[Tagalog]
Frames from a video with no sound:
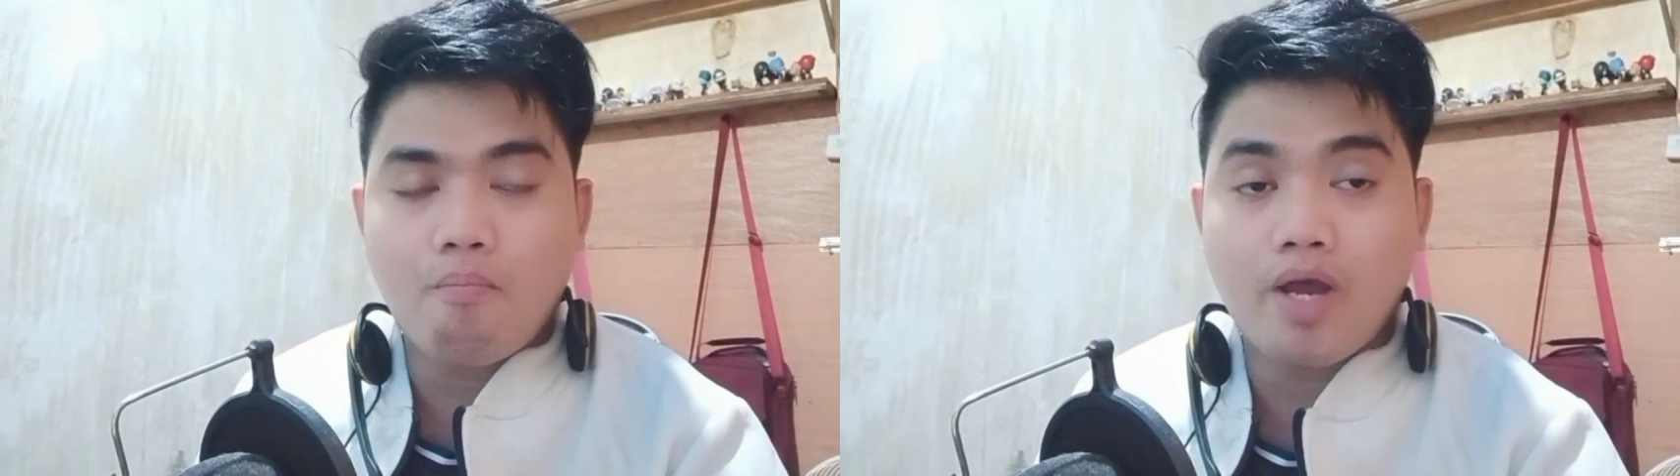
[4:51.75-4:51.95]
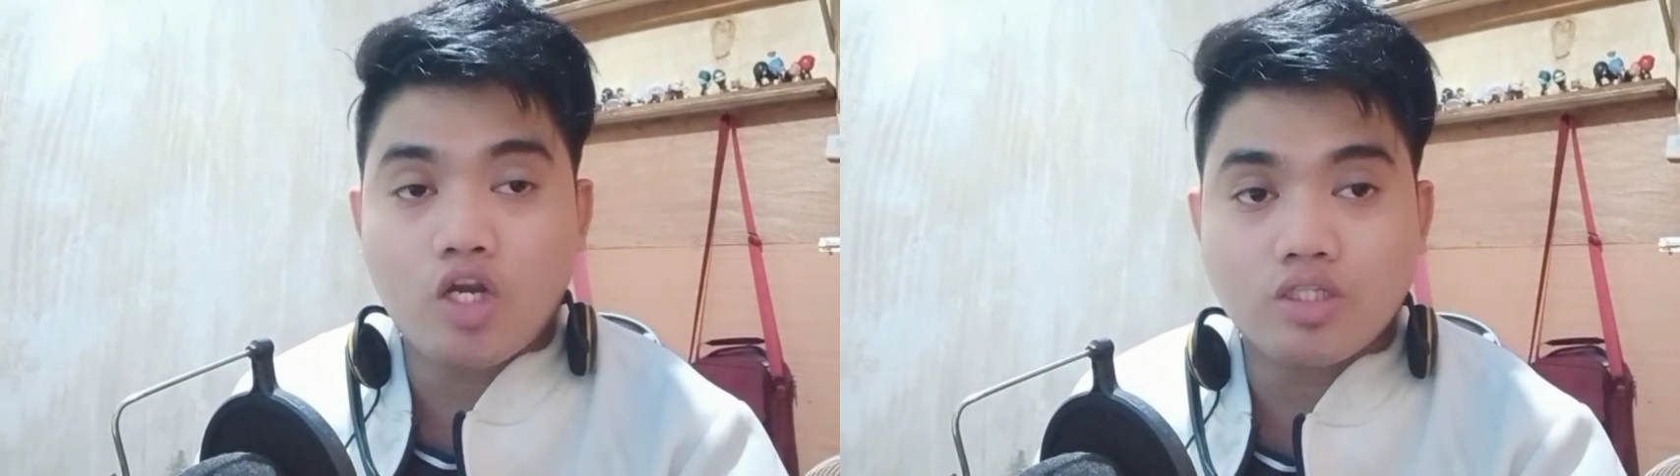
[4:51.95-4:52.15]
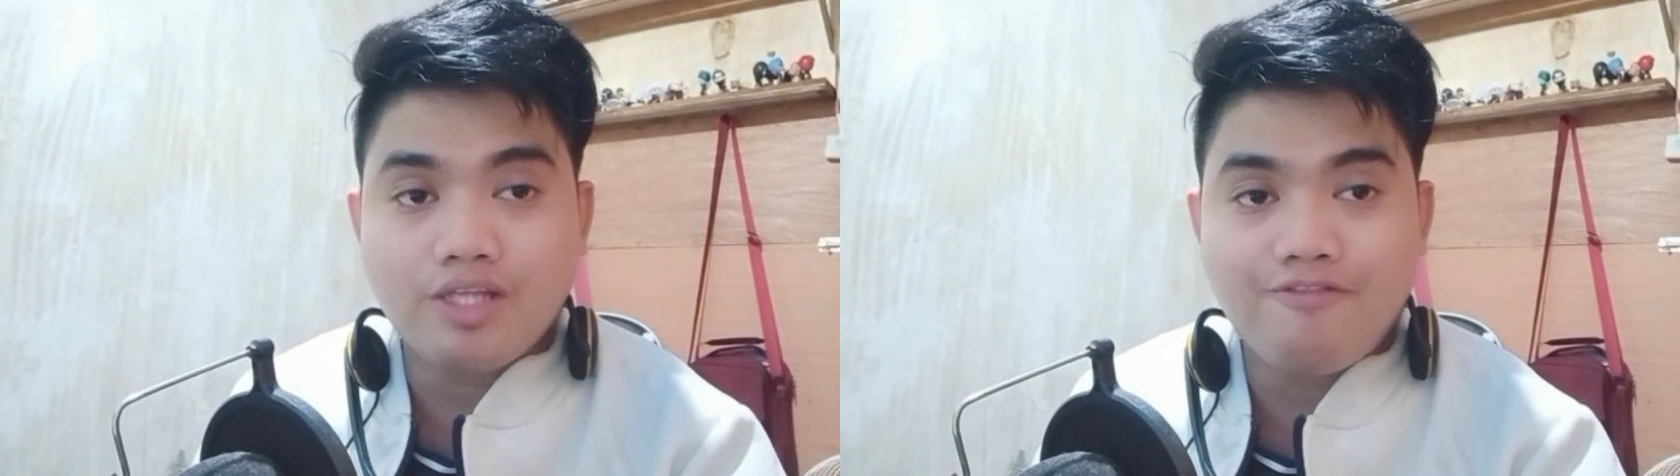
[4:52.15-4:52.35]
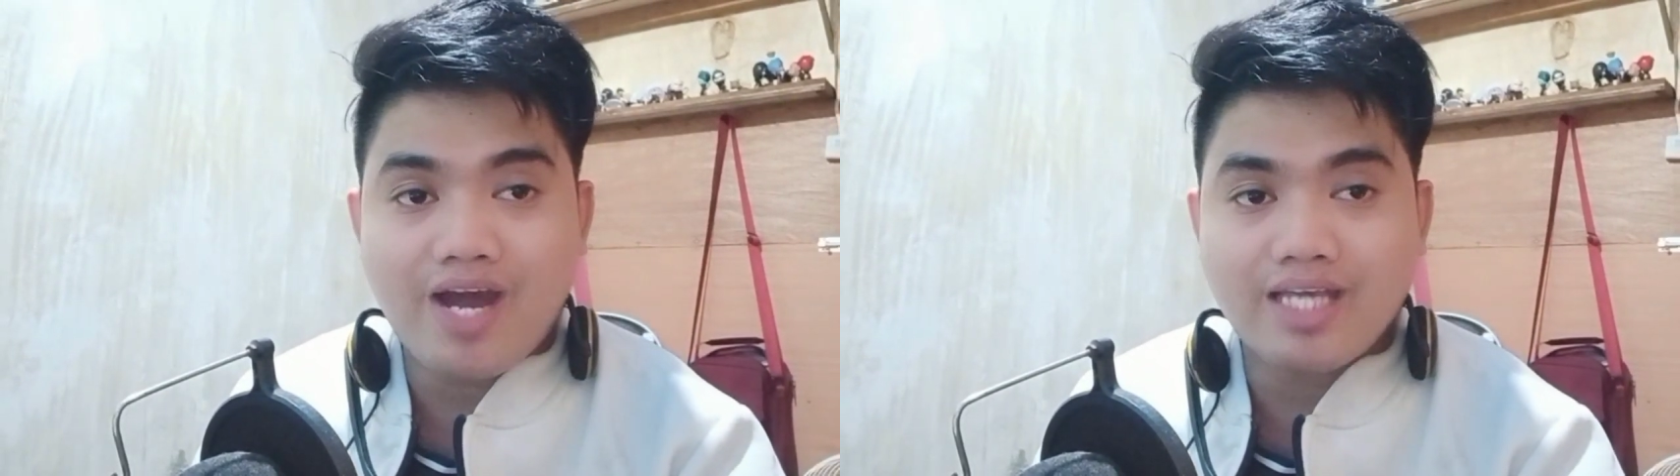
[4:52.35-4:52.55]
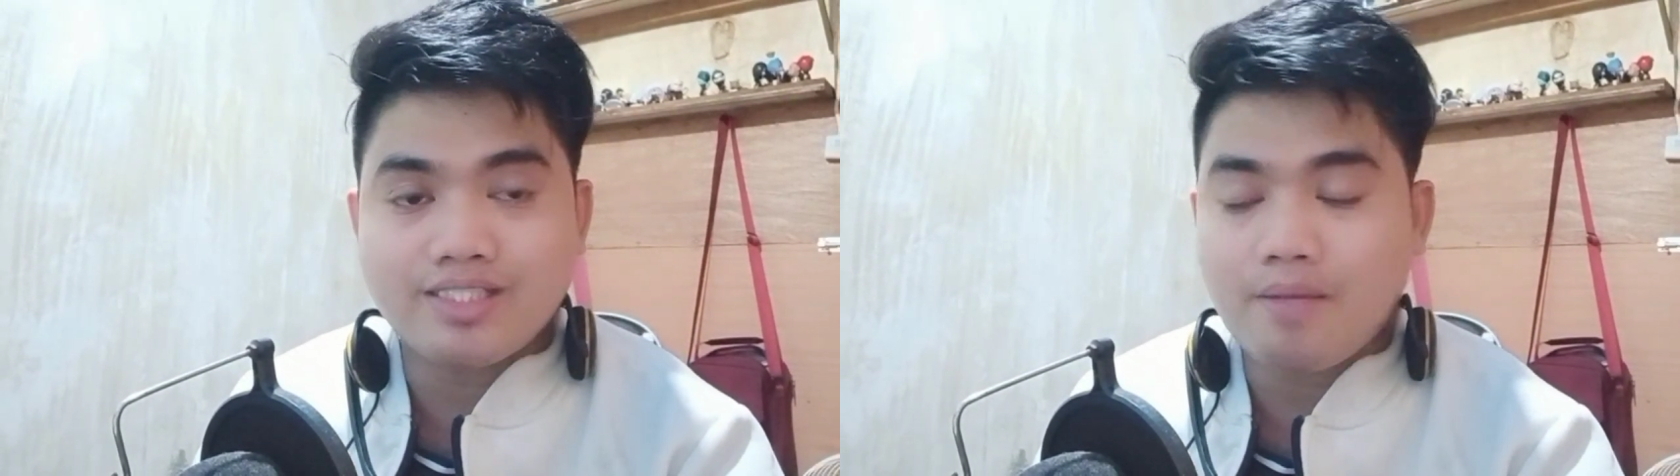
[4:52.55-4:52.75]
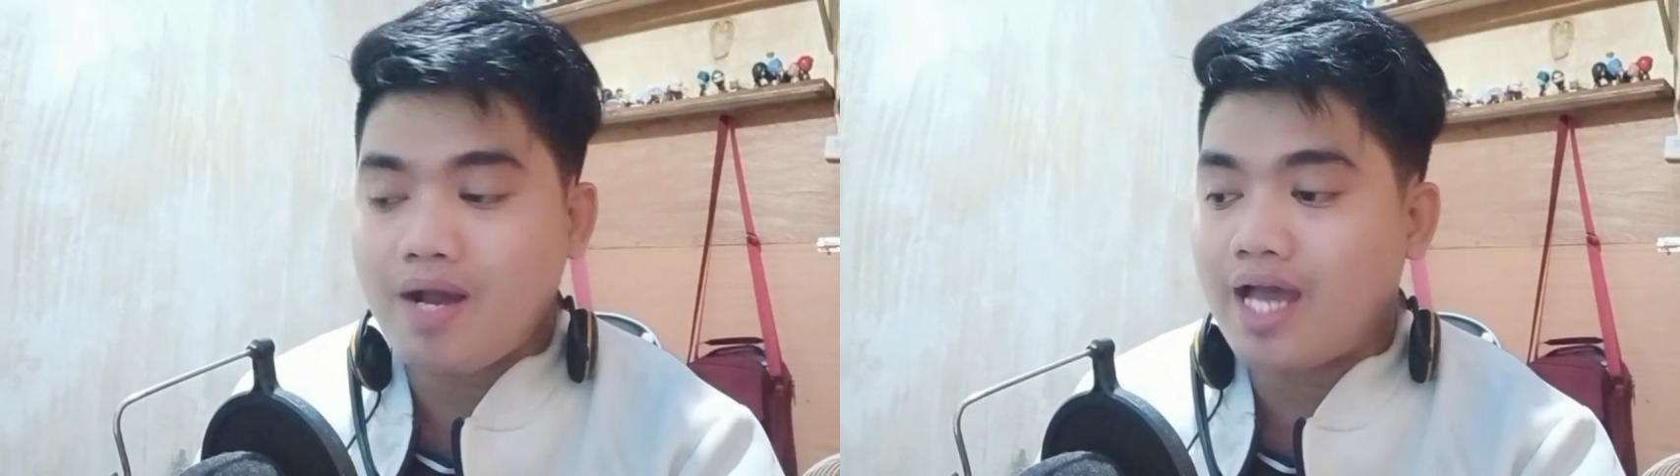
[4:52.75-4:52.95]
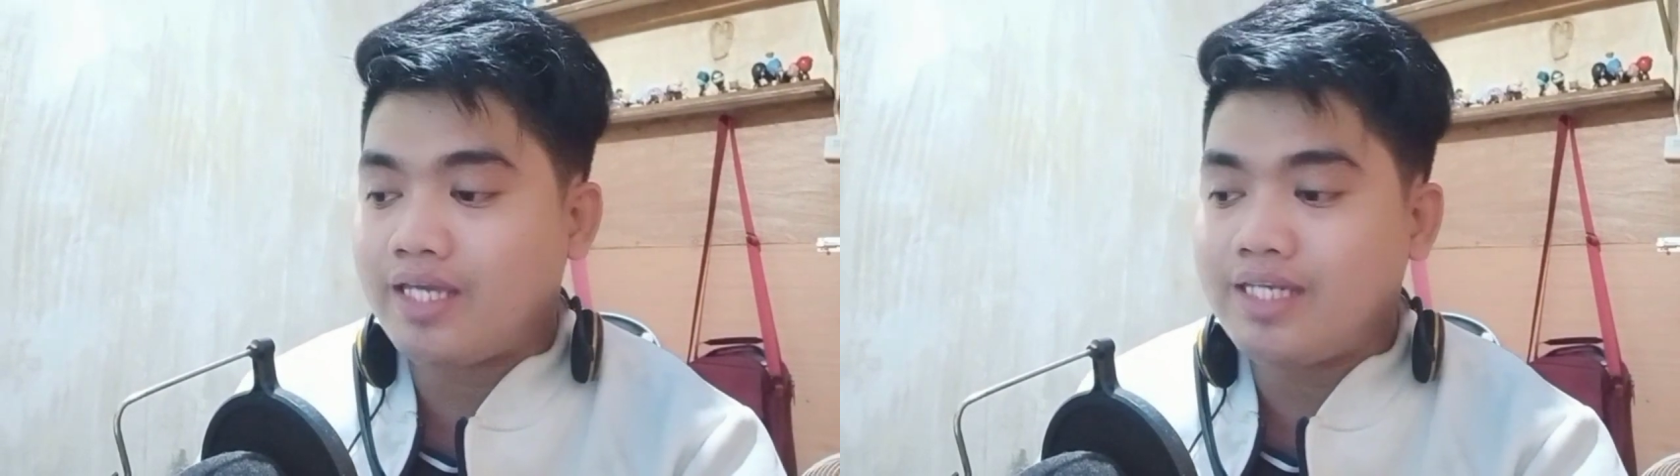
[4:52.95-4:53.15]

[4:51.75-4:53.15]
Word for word: manotify sa mga